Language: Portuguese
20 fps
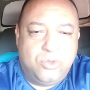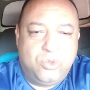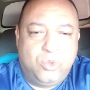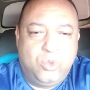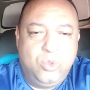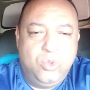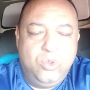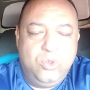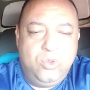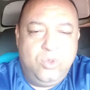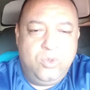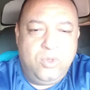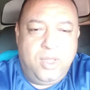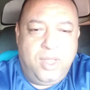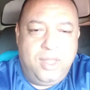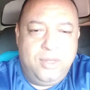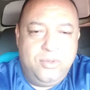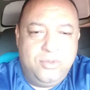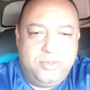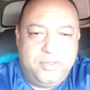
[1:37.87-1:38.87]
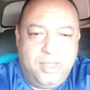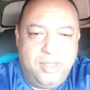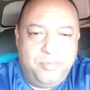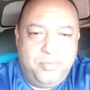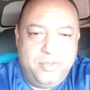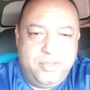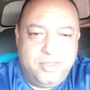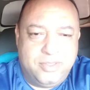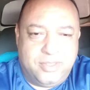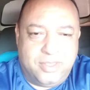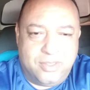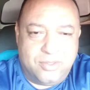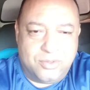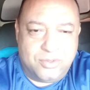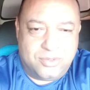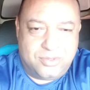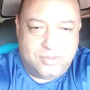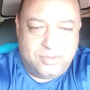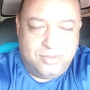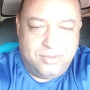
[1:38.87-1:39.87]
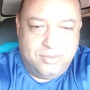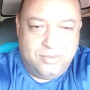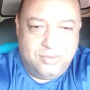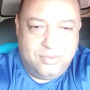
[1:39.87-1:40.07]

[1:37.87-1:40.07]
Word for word: Tudo é no tempo de Deus.